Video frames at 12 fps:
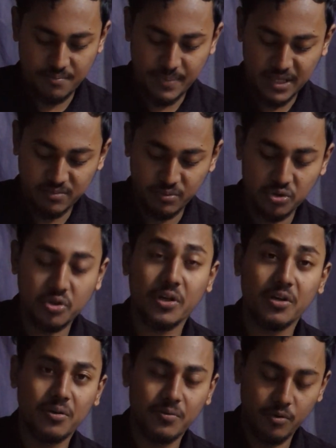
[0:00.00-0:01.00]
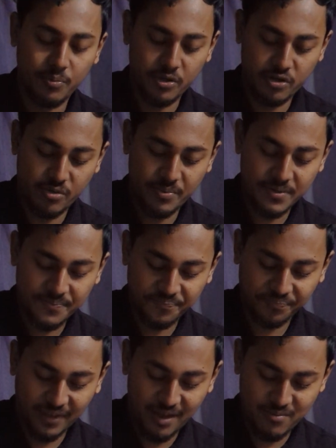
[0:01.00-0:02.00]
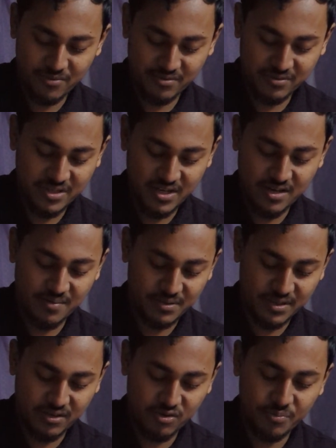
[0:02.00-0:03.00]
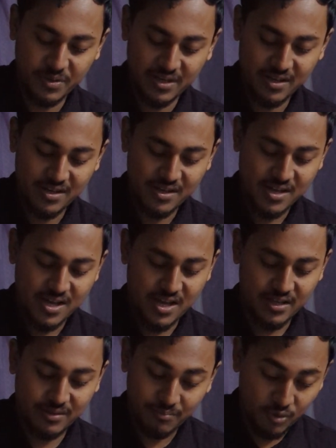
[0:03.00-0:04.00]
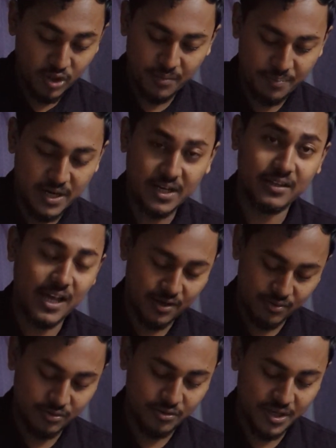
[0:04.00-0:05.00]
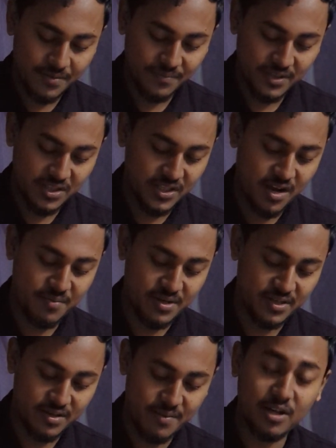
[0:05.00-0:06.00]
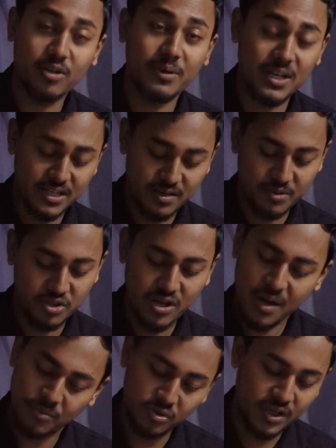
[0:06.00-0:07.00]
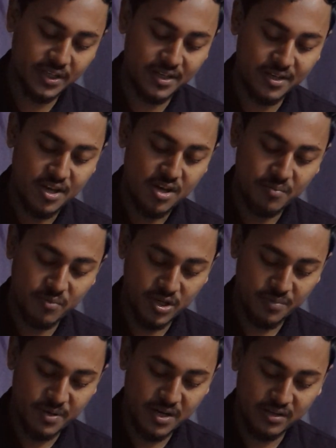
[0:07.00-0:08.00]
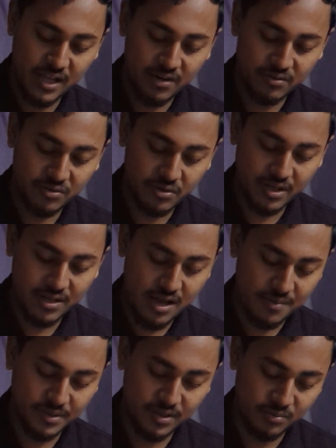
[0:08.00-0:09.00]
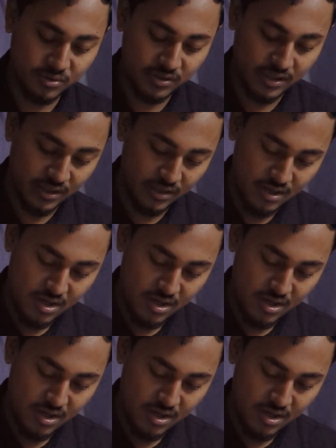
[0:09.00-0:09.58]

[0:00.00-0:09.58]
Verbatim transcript: পাঁচ বছরের উপরে হবে এবং সে আমাকে খুবই মনে প্রাণে ধারণ করে সেটা আমার একটা ভালো লাগার বিষয় আমিও তাকে মনে প্রাণে ধারণ করি আমাদের মধ্যে